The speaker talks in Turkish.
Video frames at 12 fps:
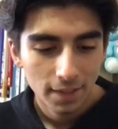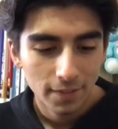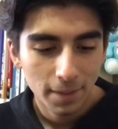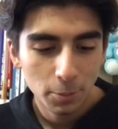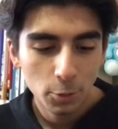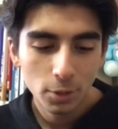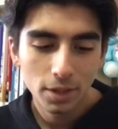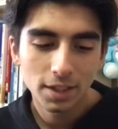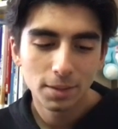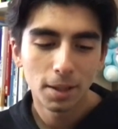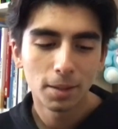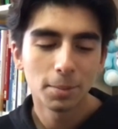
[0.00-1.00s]
Ve büyük
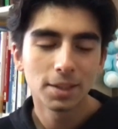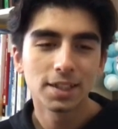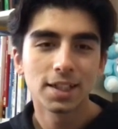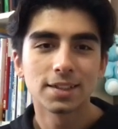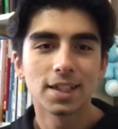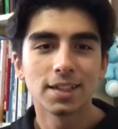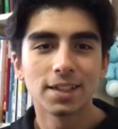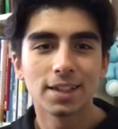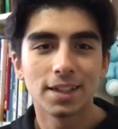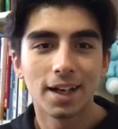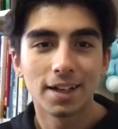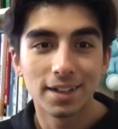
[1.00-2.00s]
ihtimal maçı kazandık
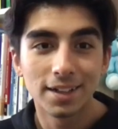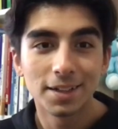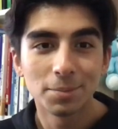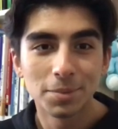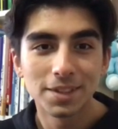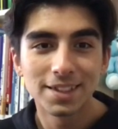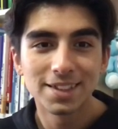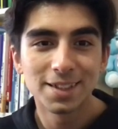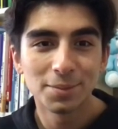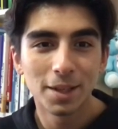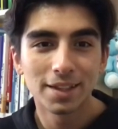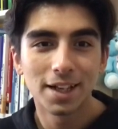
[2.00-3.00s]
ya. Rakip bizi
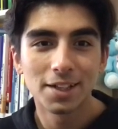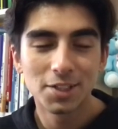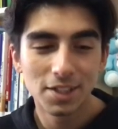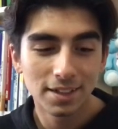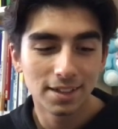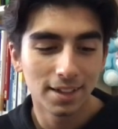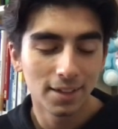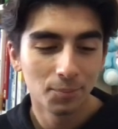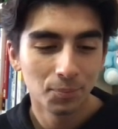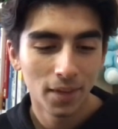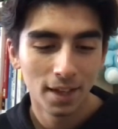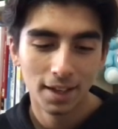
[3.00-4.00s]
izlemekten çıktı.
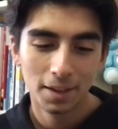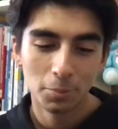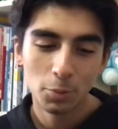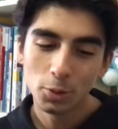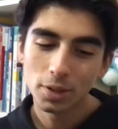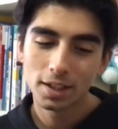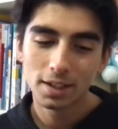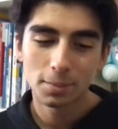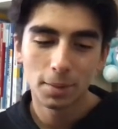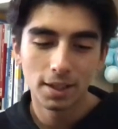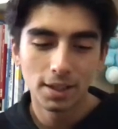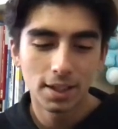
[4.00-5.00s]
Büyük
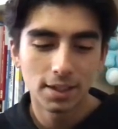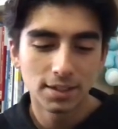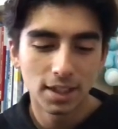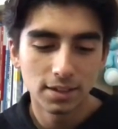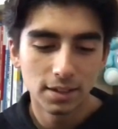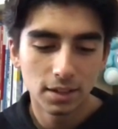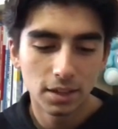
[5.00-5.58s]
ihtimalle kazandık